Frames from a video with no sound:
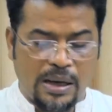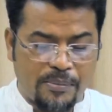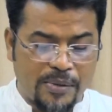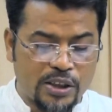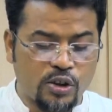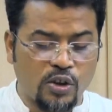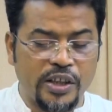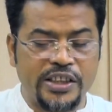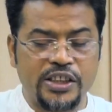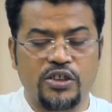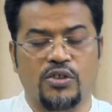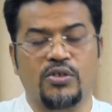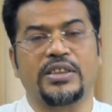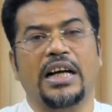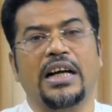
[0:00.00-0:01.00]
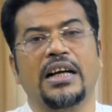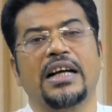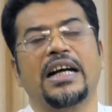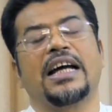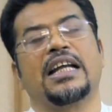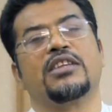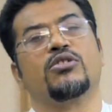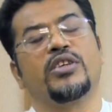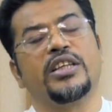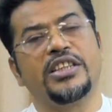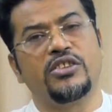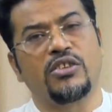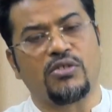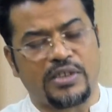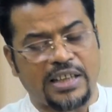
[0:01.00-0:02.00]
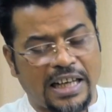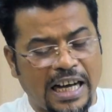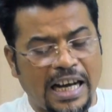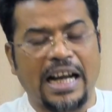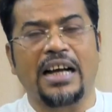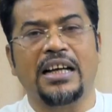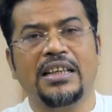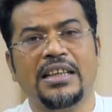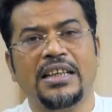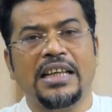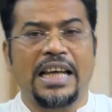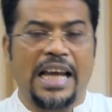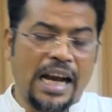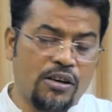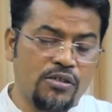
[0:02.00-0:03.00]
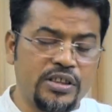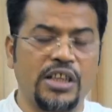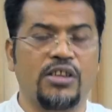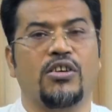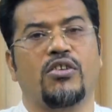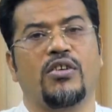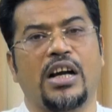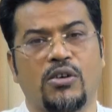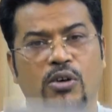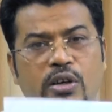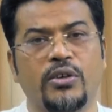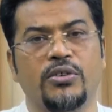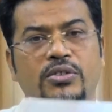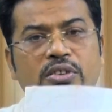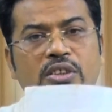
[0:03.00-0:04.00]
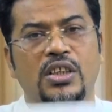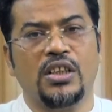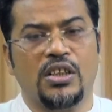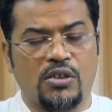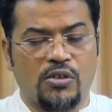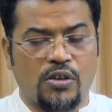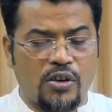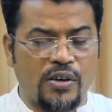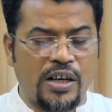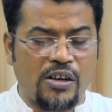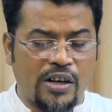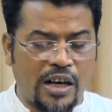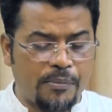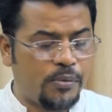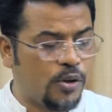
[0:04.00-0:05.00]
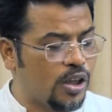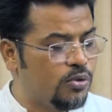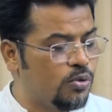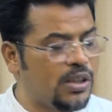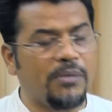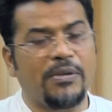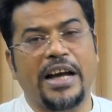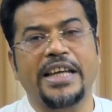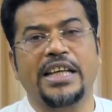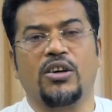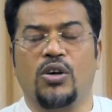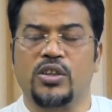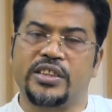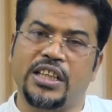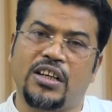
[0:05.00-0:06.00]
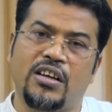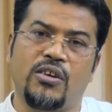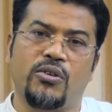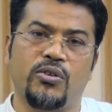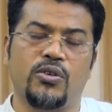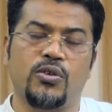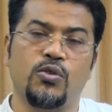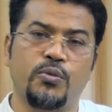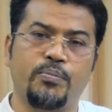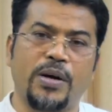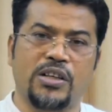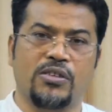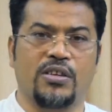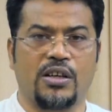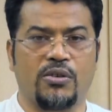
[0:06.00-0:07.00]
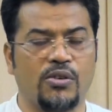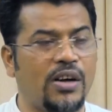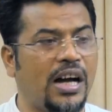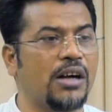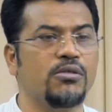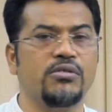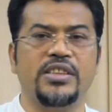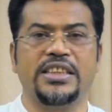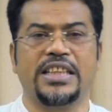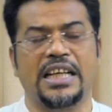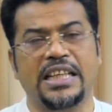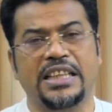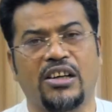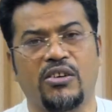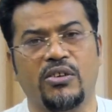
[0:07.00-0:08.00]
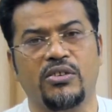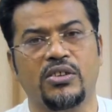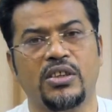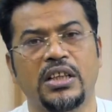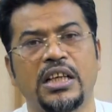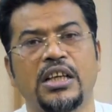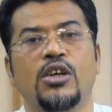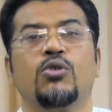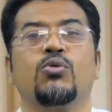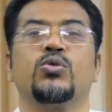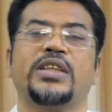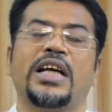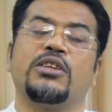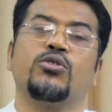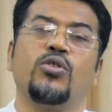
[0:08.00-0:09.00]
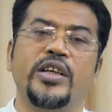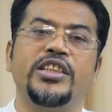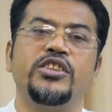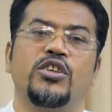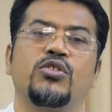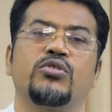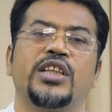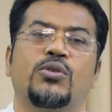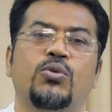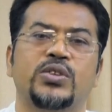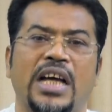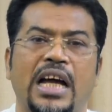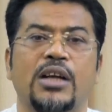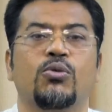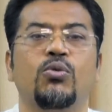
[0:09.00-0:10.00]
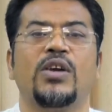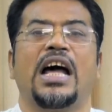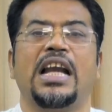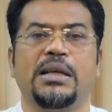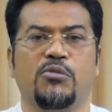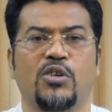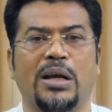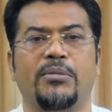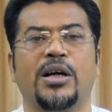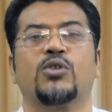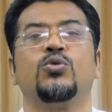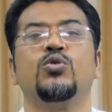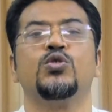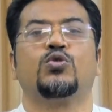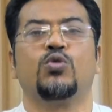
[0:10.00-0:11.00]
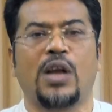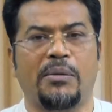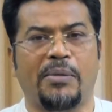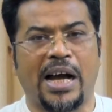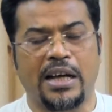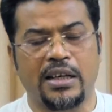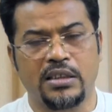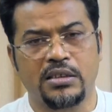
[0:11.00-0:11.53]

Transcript: আপনার তহিদি জনতা কারা তহিদি জনতা কারা এখন যে ঘটনা ঘটলো ঘটনা ঘটার পরে দুটা ভাইকে হত্যা করা হলো লুটপাট করা হলো আগুন দিয়ে জ্বালিয়ে দেওয়া হলো কোথায় তহিদি জনতা কোথায় কোন আলেম ওলামা কোন তোলাবা